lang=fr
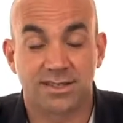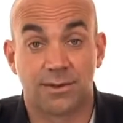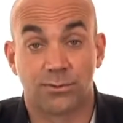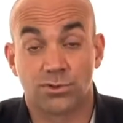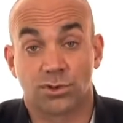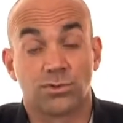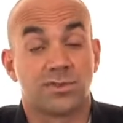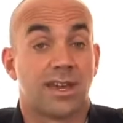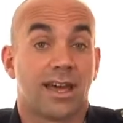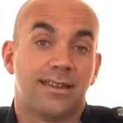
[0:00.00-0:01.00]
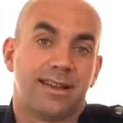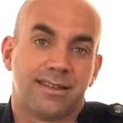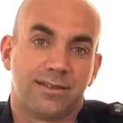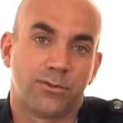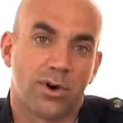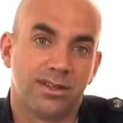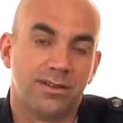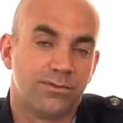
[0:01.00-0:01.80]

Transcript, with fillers: Ce qu'il faut surtout, c'est garder la tête froide.